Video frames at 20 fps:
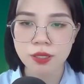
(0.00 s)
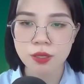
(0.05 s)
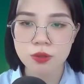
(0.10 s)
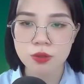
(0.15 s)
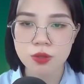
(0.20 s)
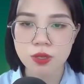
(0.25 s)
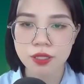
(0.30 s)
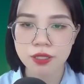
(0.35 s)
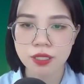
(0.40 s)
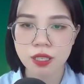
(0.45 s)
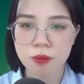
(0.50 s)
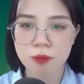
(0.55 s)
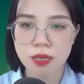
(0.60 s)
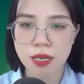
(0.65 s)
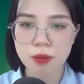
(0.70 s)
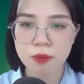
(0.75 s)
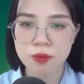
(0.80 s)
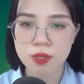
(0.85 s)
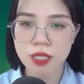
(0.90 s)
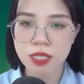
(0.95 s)
vẻ mặt như
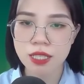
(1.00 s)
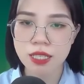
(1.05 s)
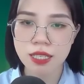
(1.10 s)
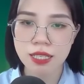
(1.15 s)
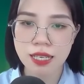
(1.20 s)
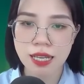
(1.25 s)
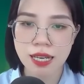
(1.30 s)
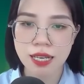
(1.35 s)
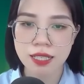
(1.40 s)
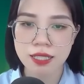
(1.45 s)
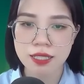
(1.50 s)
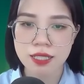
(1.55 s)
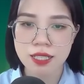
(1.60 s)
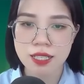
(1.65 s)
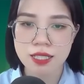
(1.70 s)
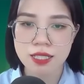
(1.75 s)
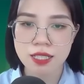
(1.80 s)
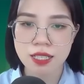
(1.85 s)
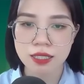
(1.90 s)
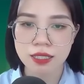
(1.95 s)
thường nói chuyện với tôi,
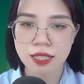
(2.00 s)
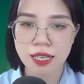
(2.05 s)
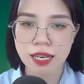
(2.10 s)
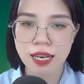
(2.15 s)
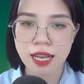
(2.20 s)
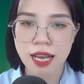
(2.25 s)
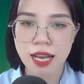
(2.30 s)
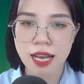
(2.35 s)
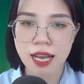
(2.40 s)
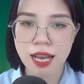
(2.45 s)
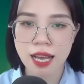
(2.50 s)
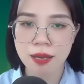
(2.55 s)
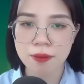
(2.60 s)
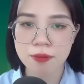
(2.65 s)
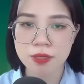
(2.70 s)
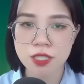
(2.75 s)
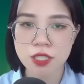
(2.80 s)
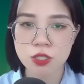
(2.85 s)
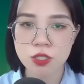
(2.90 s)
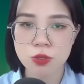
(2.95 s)
thảo luận phương
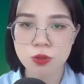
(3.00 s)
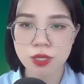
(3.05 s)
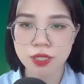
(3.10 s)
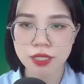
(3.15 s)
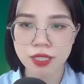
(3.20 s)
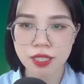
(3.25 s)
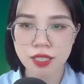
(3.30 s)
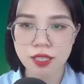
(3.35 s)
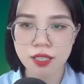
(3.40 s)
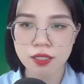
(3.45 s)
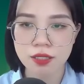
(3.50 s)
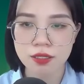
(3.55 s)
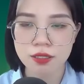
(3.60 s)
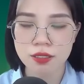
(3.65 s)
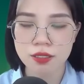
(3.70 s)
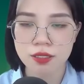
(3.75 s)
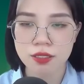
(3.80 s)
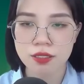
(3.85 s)
án làm cuối tuần này.